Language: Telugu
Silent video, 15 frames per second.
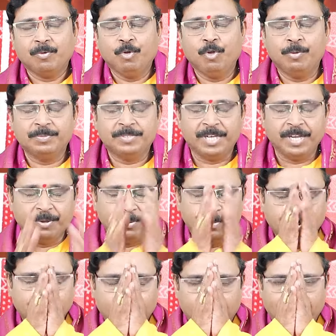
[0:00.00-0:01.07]
ఓం శ్రీ
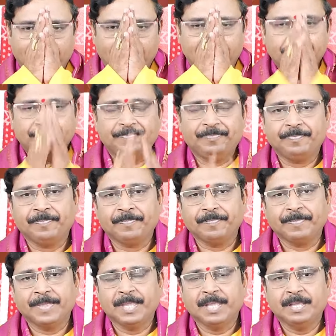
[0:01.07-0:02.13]
గురుభ్యో నమ
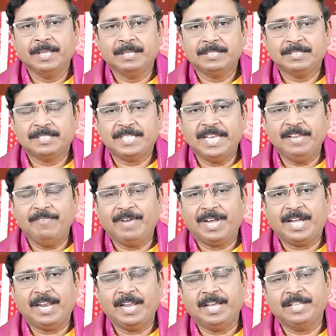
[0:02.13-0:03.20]
శని
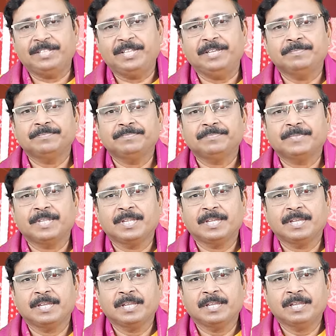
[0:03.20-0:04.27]
వక్రగతి
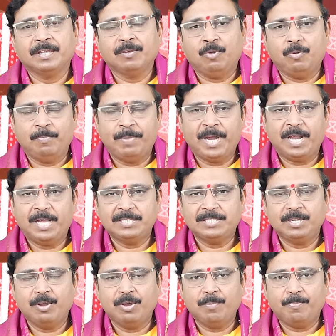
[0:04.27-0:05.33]

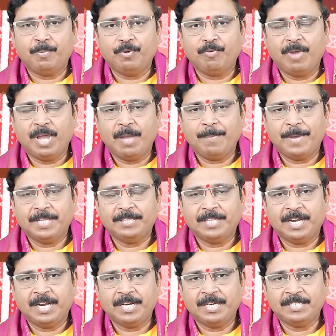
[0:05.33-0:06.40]
కుంభరాశిలో
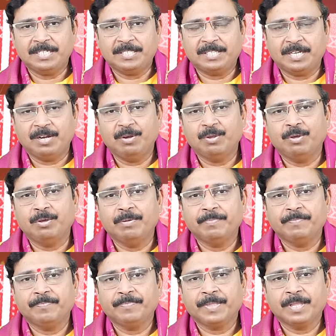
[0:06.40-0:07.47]
పూర్వాభాద్ర నక్షత్రంలో
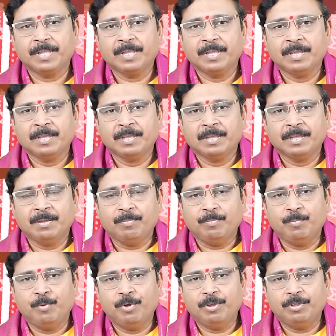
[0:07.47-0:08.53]

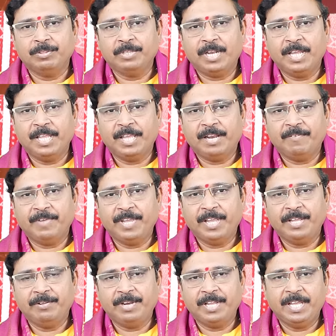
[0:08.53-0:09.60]
మూడు వందల ఇరవై
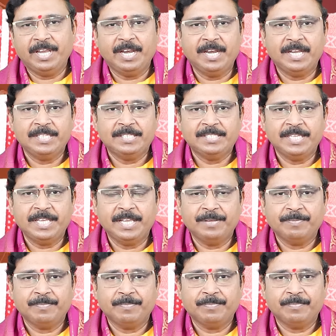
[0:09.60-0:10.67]
ఐదు డిగ్రీల నుంచి
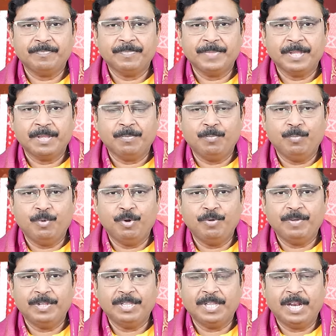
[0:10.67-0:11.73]
మూడు
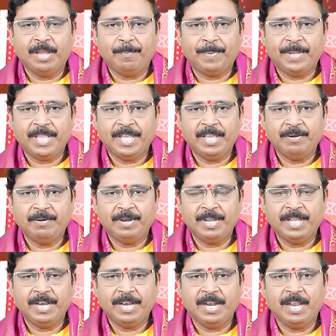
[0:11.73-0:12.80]
వందల పదిహేను
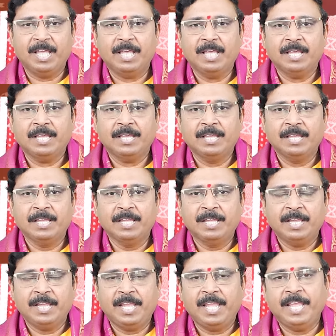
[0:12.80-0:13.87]

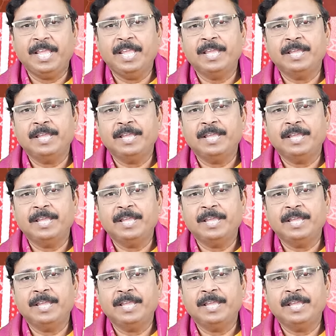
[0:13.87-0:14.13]
డిగ్రీలకి